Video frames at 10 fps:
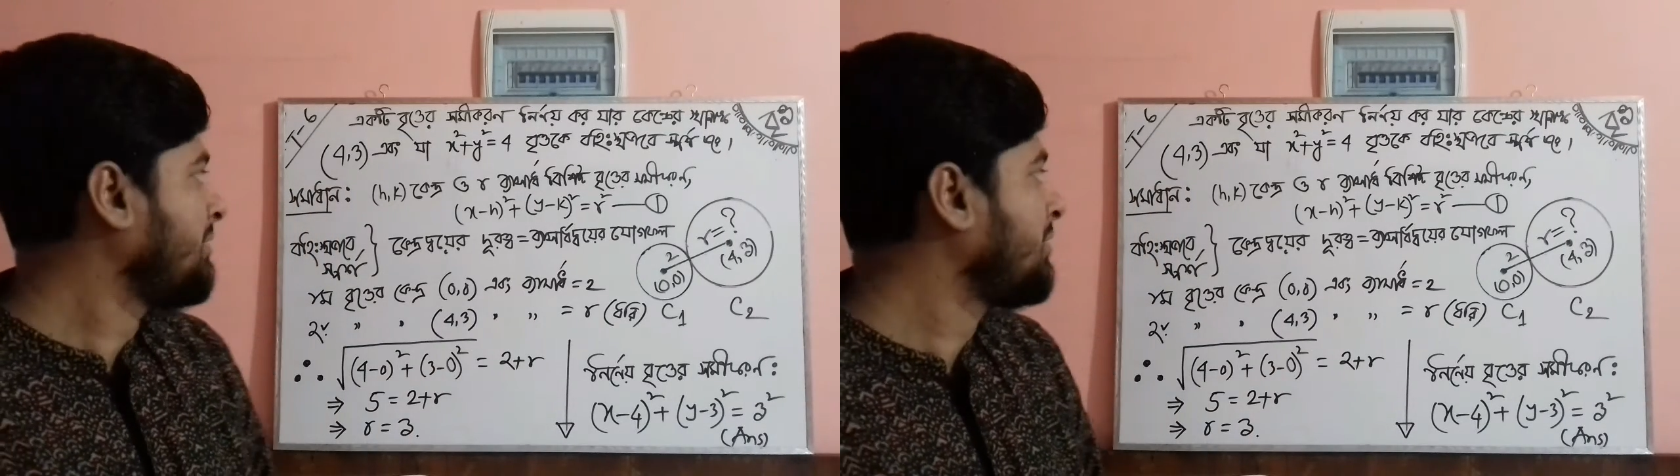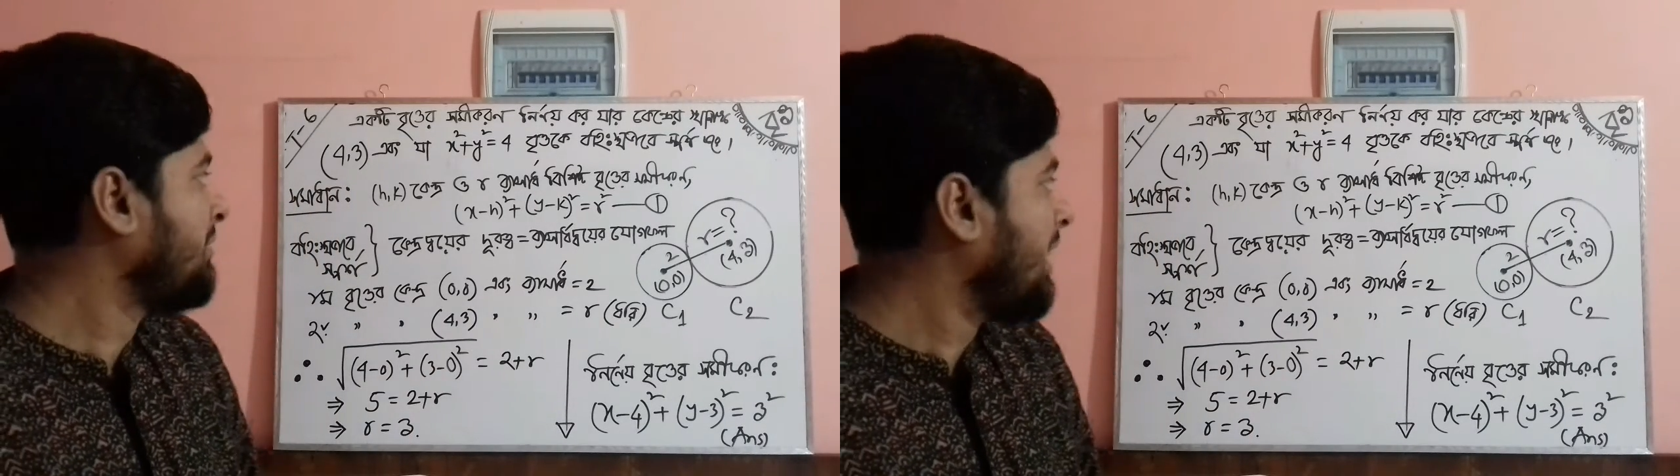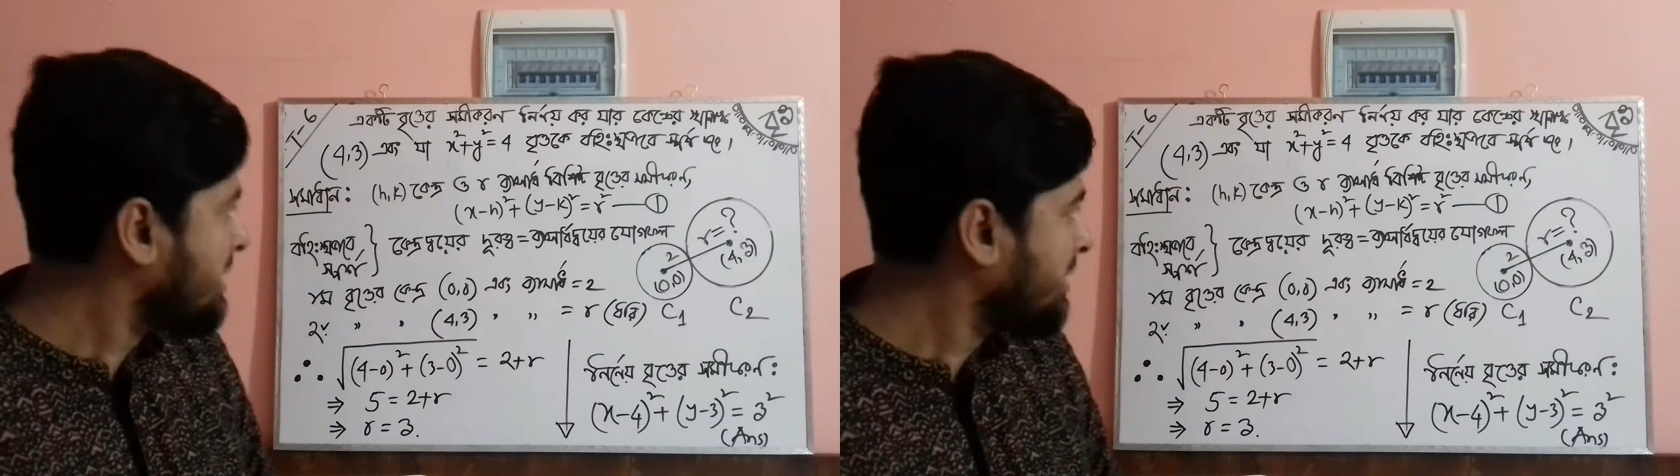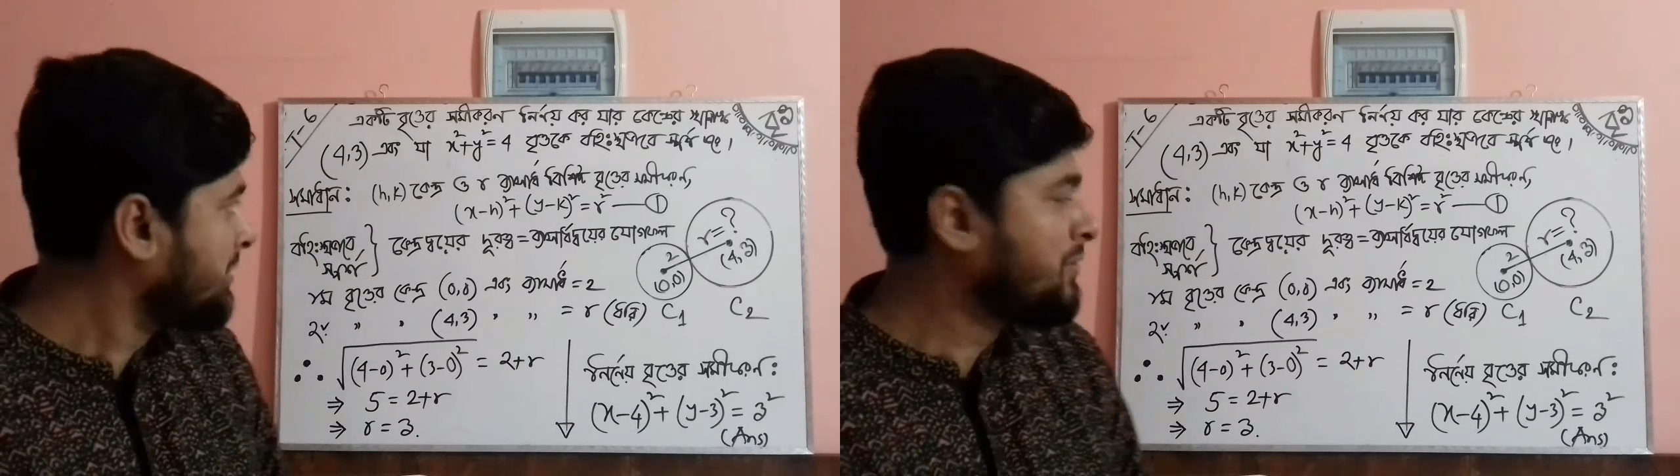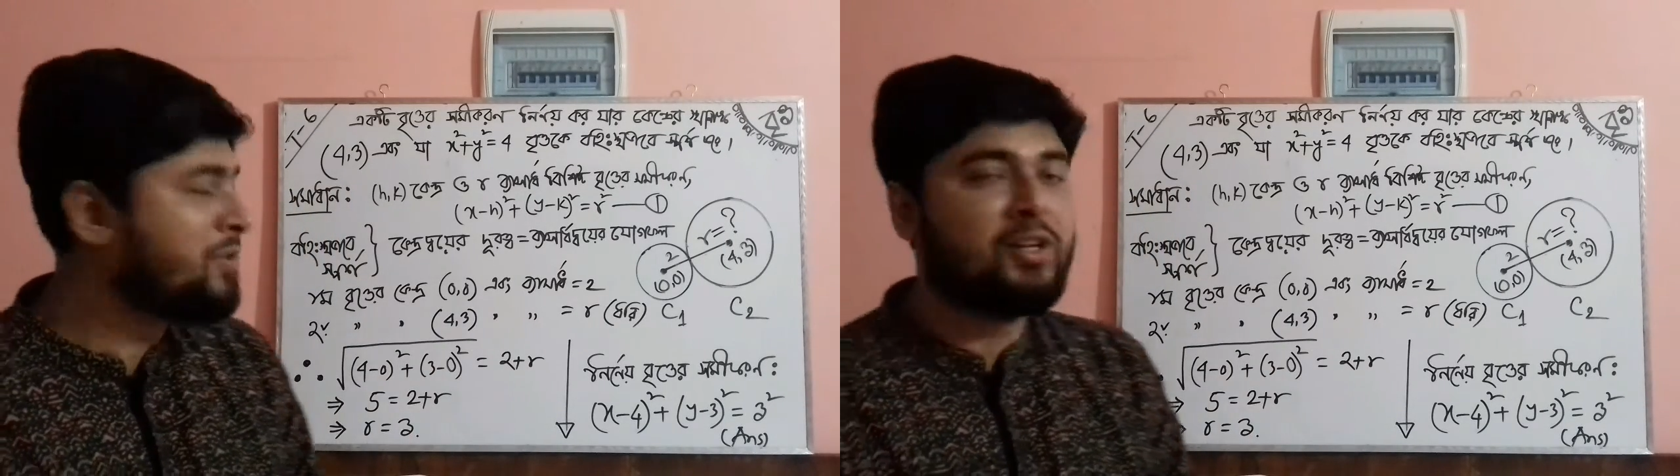এবং
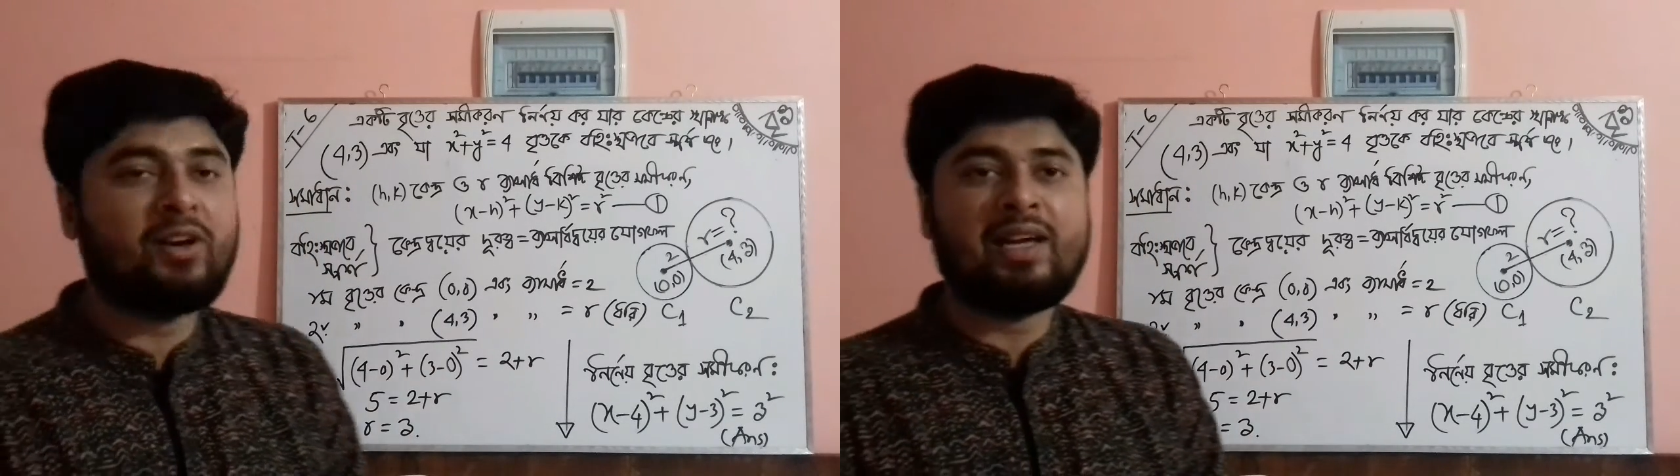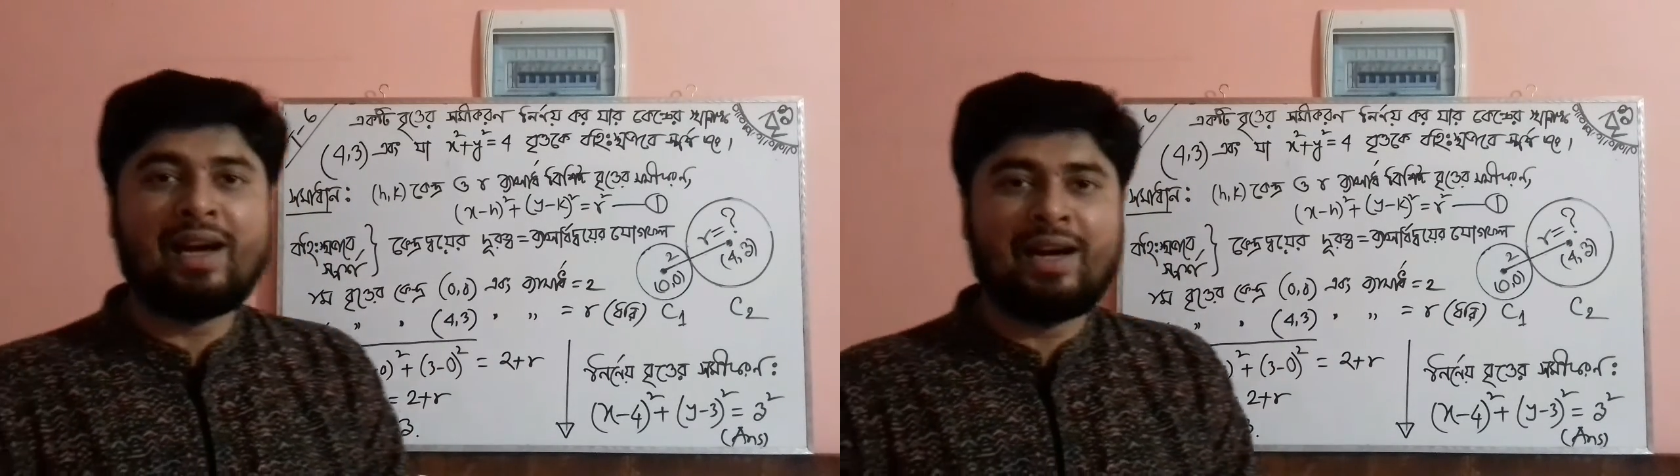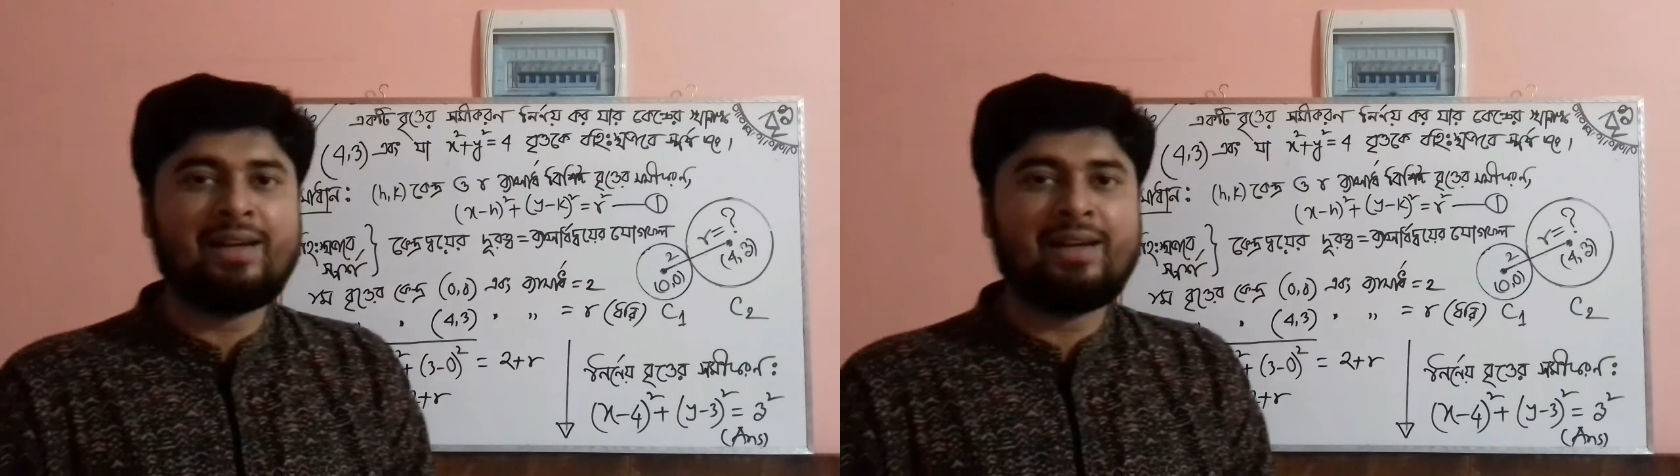ব্যাসার্ধ যদি হয়